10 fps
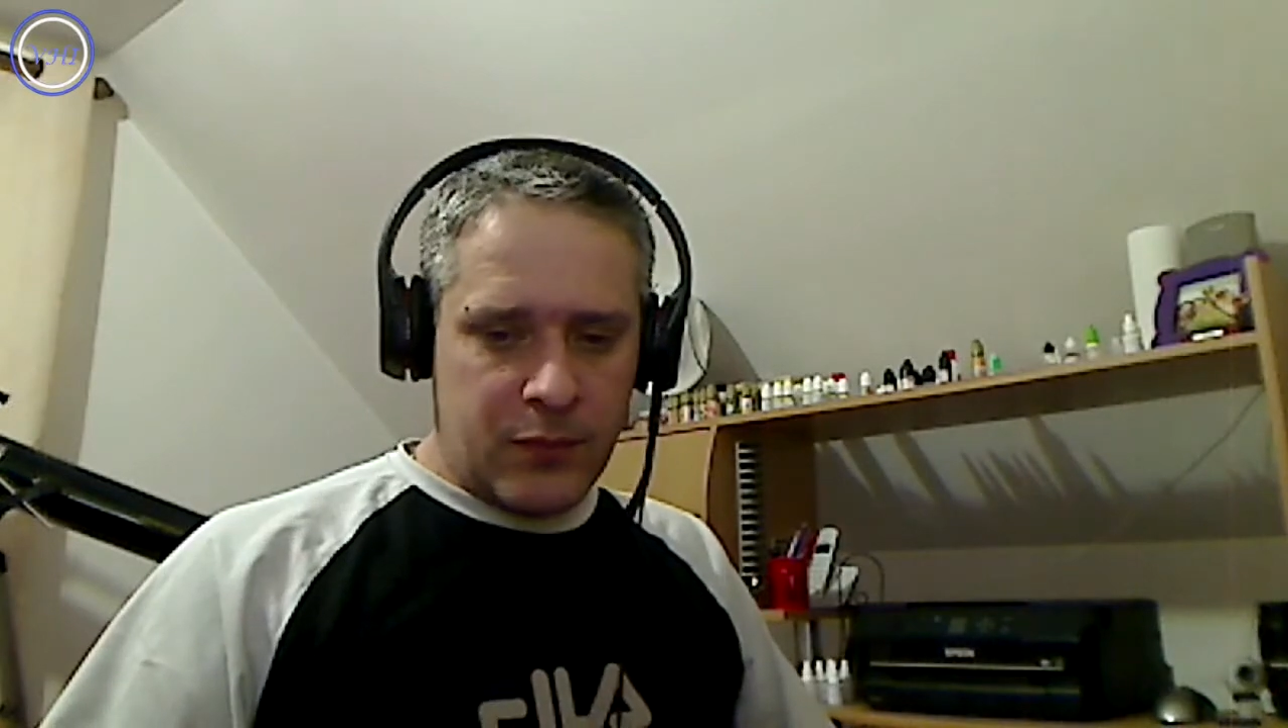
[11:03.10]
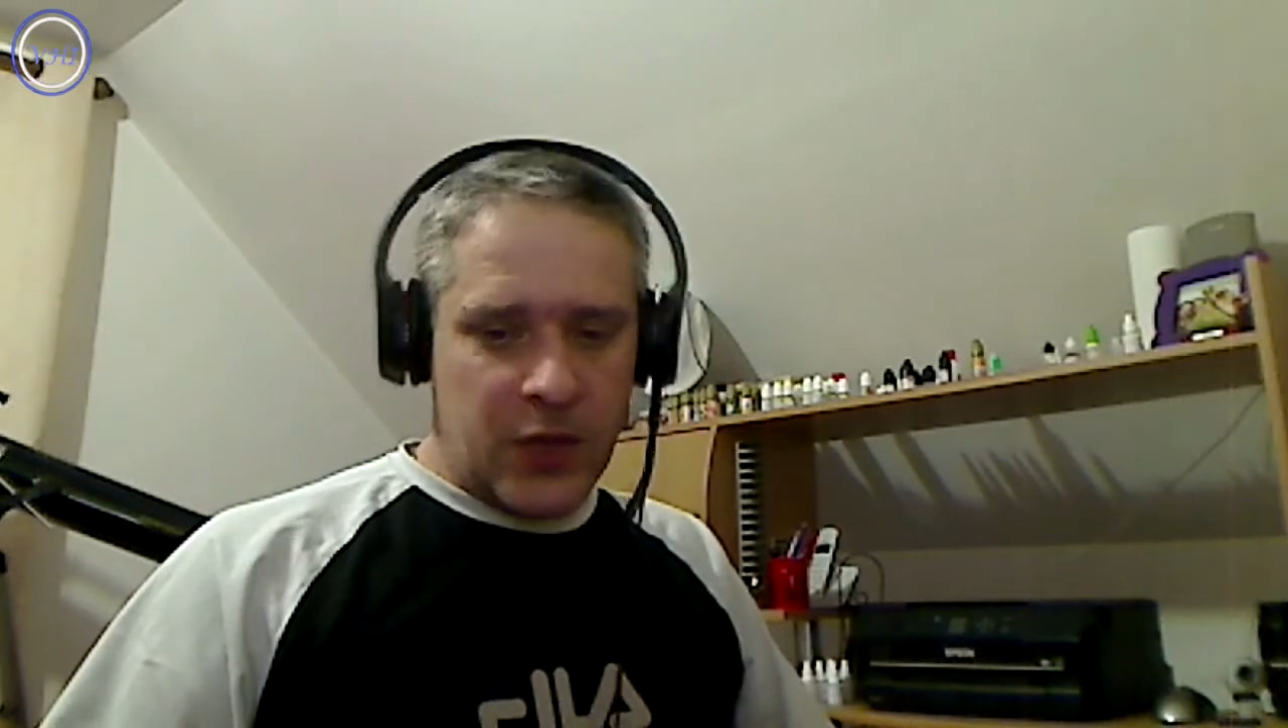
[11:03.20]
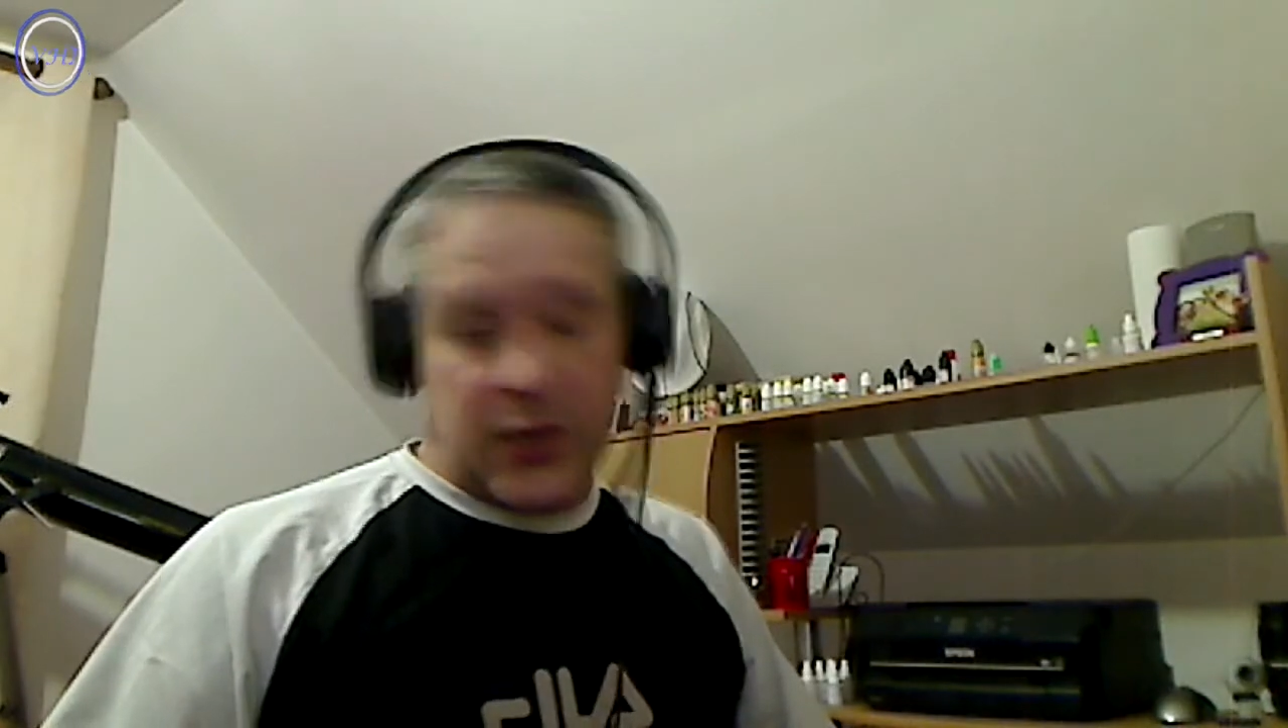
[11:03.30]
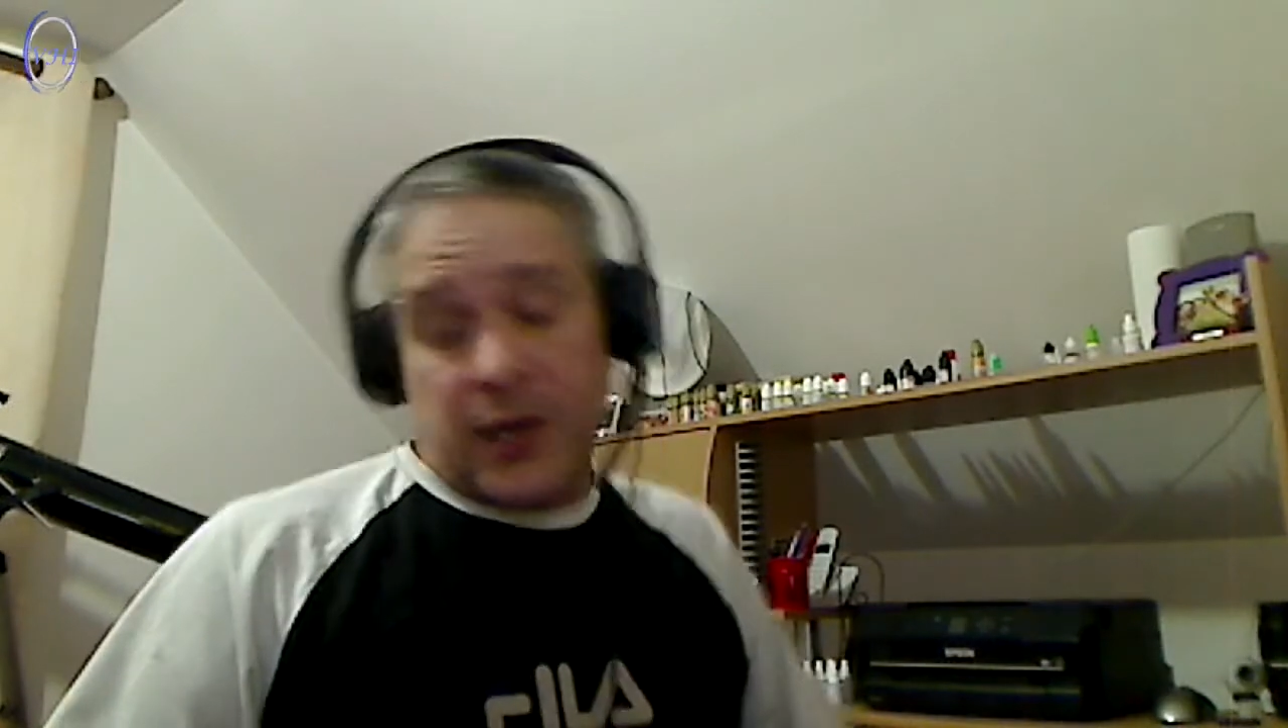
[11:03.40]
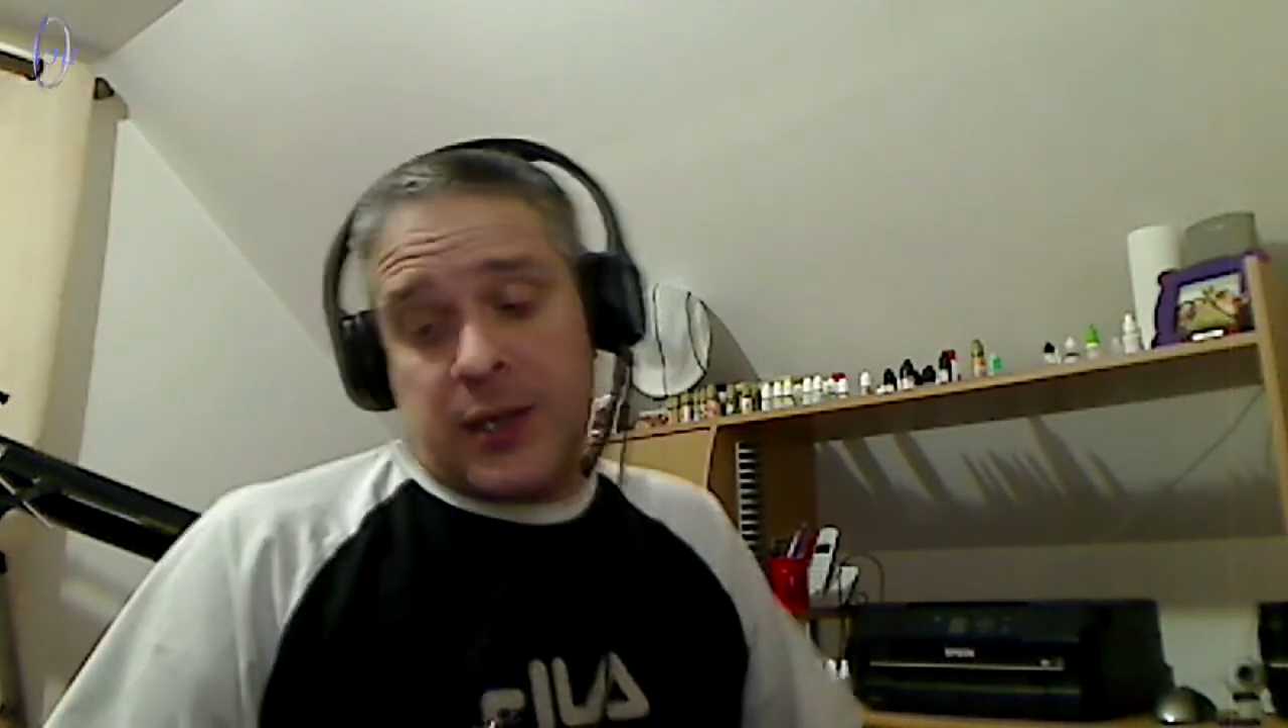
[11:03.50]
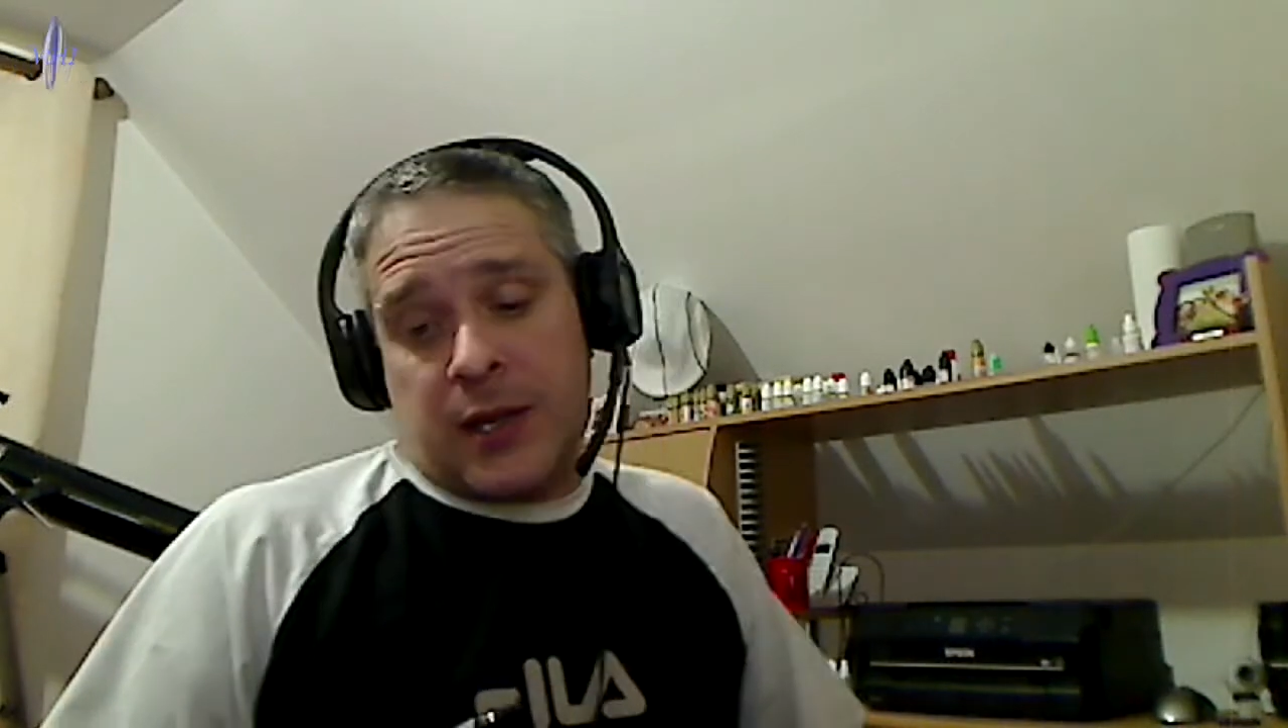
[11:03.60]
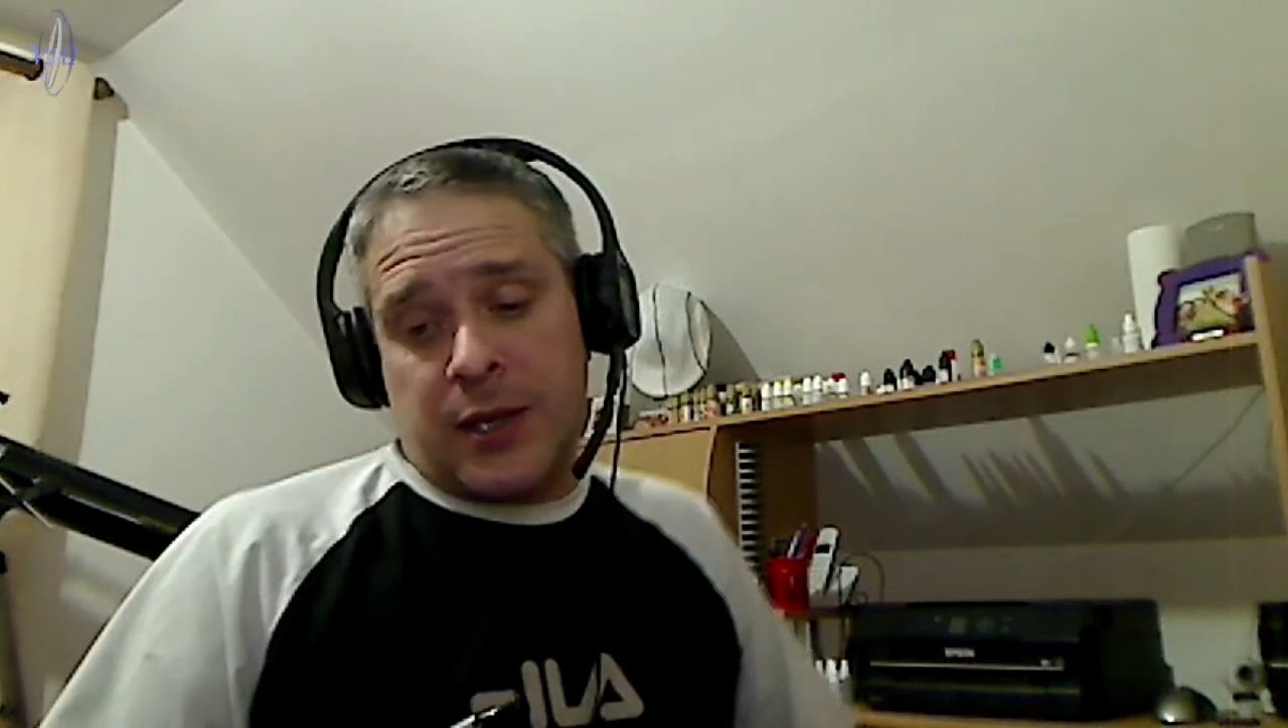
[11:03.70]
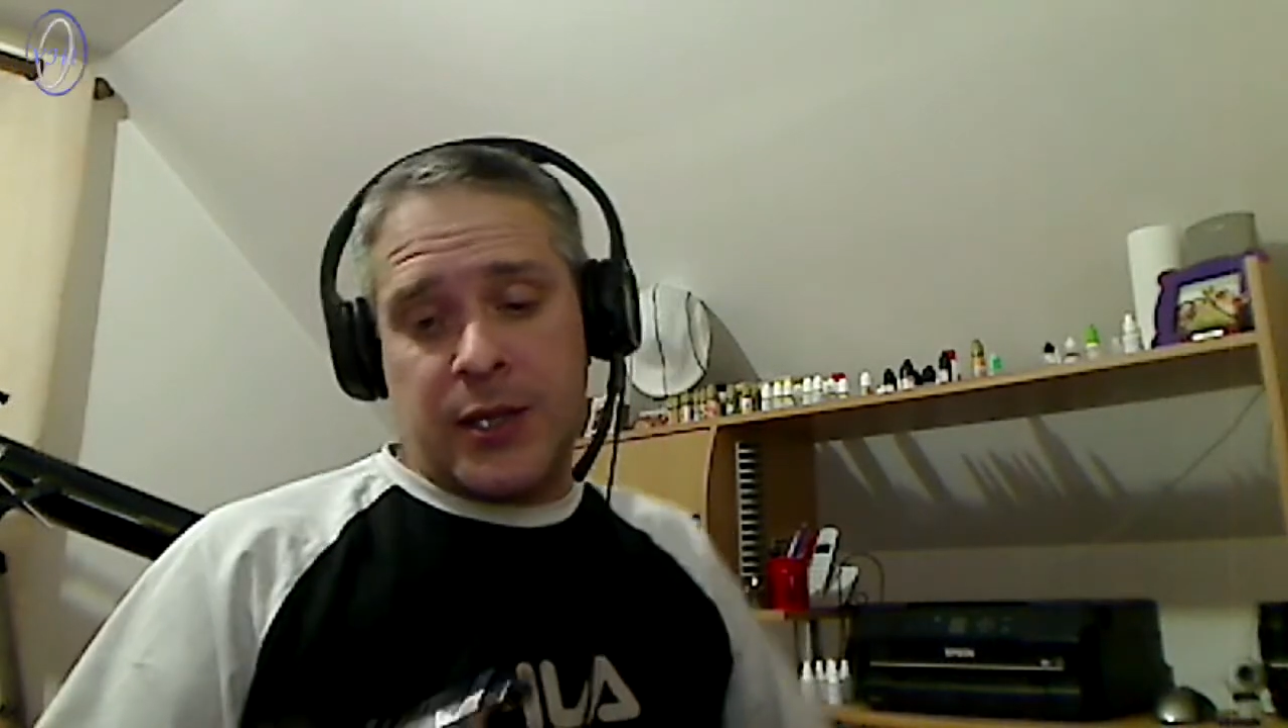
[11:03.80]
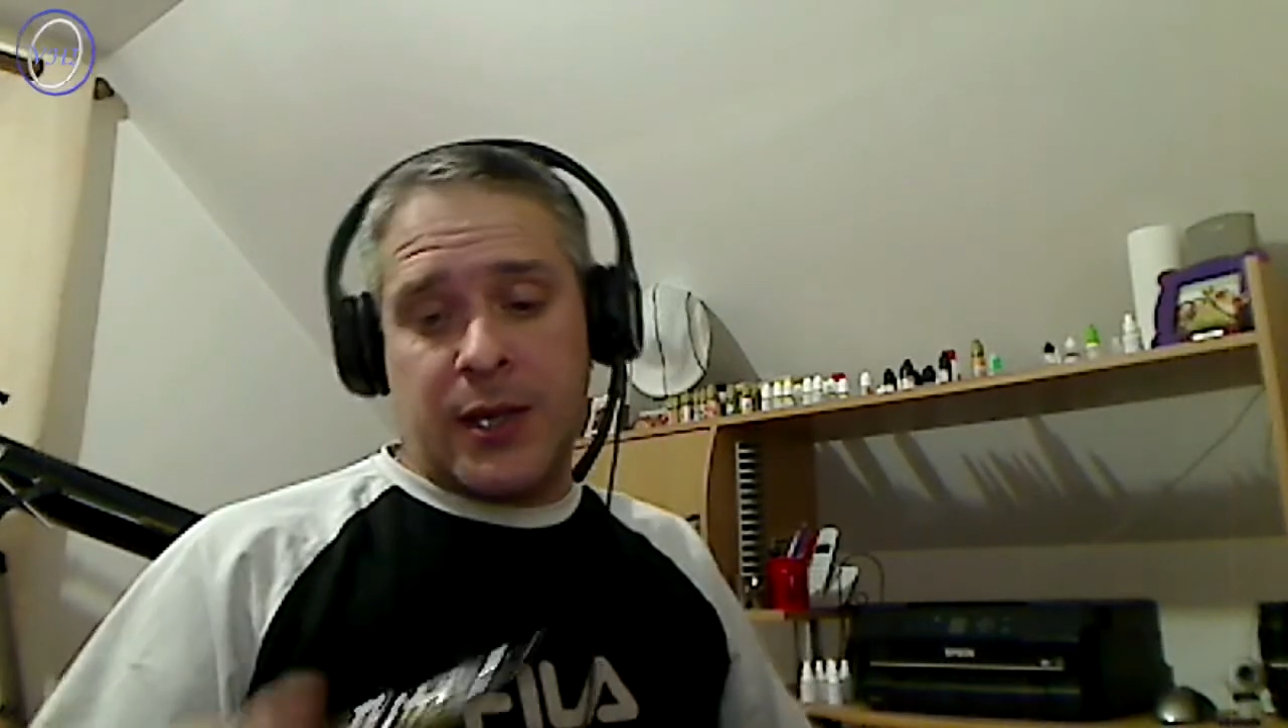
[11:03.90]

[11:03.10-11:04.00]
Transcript: Ça reste un liquide